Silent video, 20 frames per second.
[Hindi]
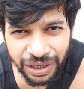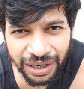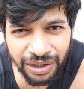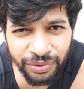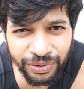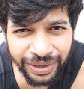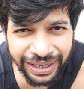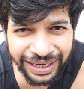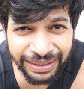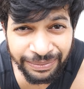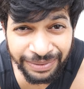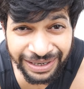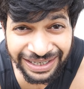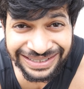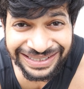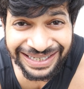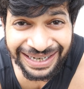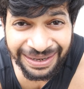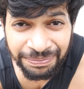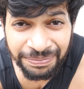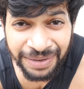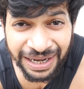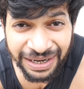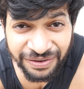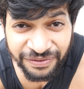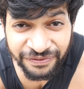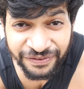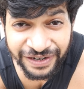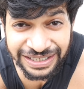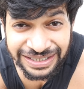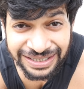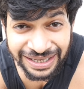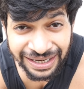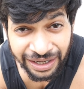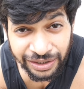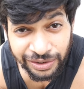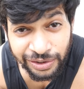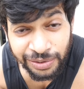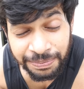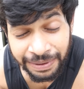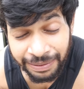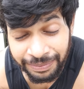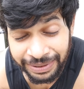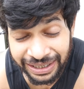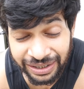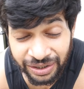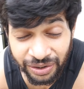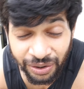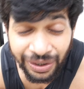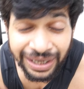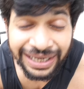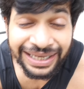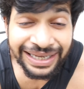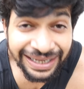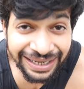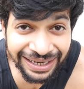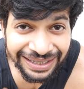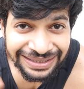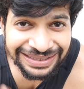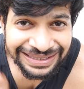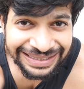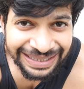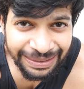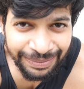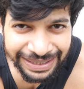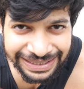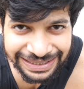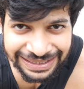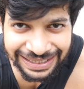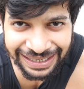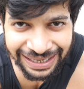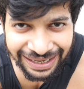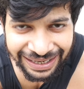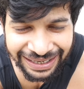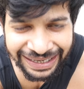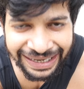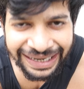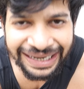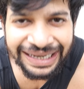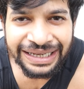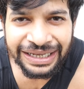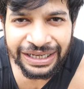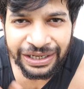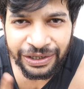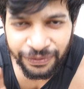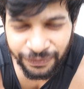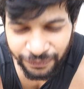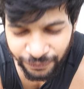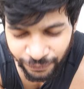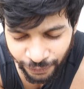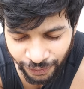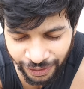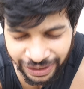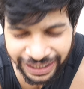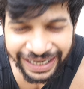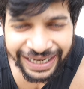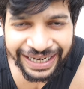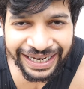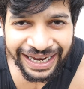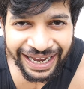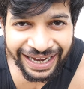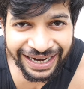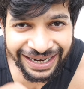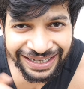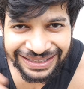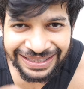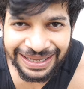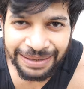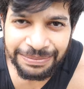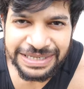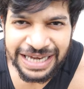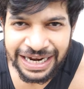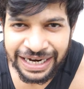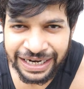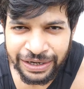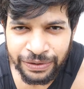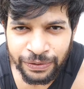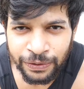बोला हुआ है कि मेरा चिनअप बार भी फिक्स करा दो तो पापा ने कॉल किया जिसके पास ड्रिलर है वो लेके आएगा तब जाके